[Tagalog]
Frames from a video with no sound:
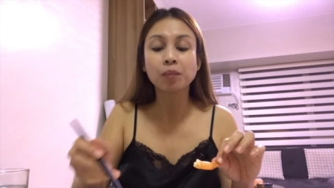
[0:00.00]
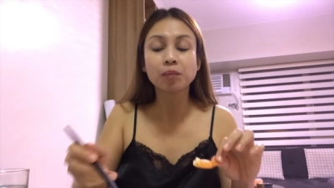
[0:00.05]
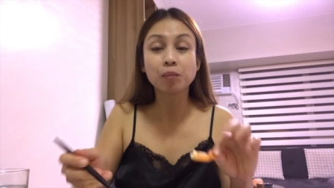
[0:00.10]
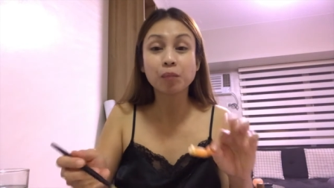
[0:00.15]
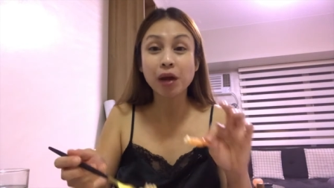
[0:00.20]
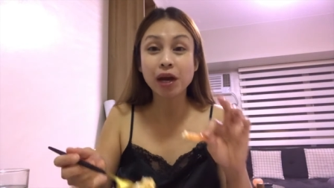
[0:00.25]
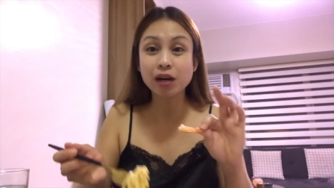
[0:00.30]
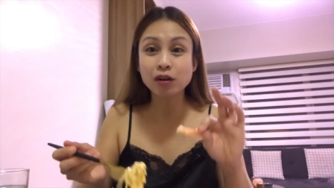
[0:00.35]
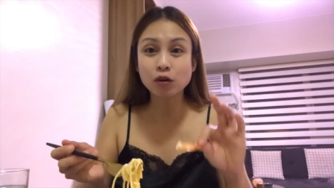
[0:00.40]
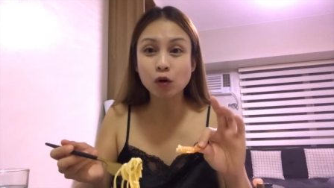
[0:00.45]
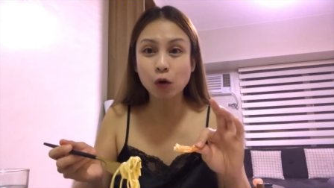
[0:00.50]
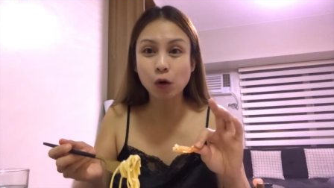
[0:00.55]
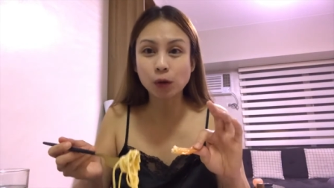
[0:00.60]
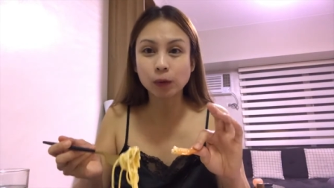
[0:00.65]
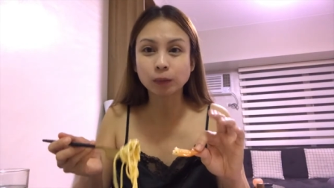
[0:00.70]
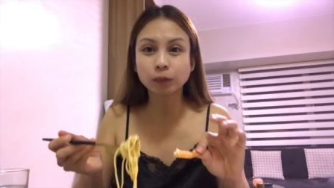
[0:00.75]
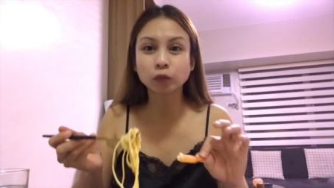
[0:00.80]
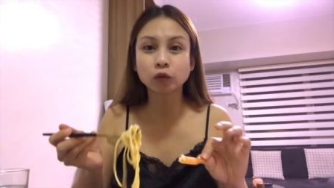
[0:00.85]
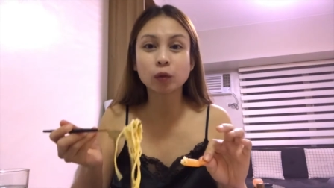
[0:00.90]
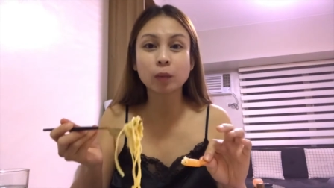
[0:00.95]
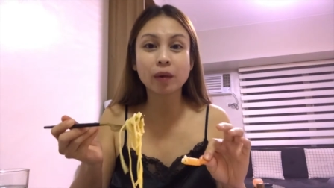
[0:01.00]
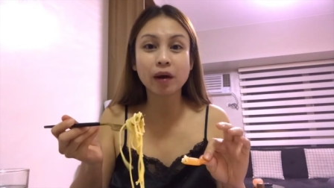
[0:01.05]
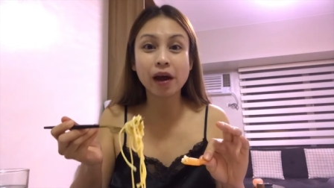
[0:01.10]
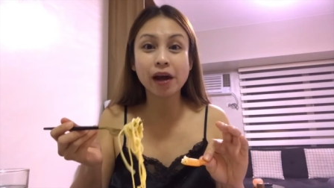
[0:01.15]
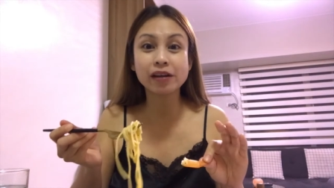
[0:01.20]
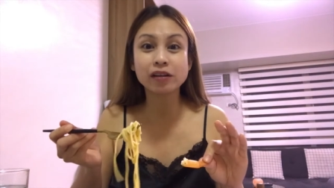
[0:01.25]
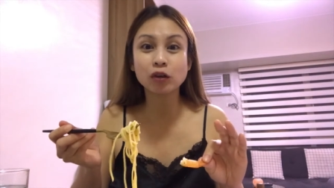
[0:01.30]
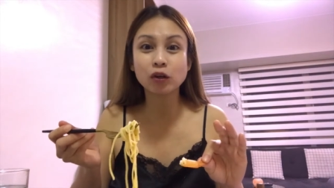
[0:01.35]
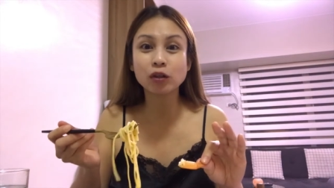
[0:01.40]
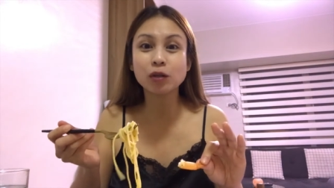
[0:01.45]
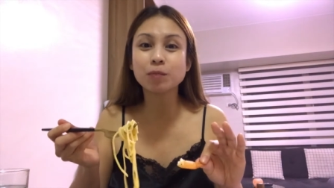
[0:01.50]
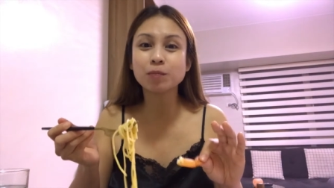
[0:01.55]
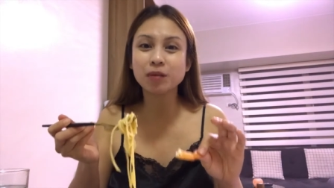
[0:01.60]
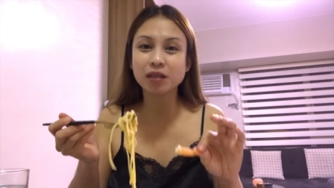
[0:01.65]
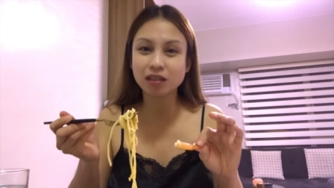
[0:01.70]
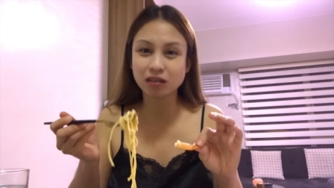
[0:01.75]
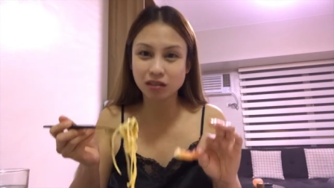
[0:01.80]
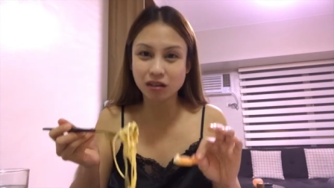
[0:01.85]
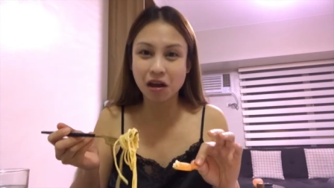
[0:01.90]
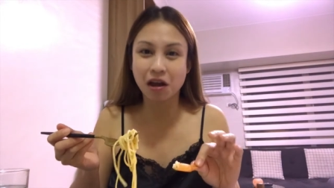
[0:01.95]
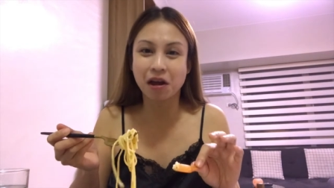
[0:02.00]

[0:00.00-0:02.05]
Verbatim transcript: Pero, kumakain ako ng pizza.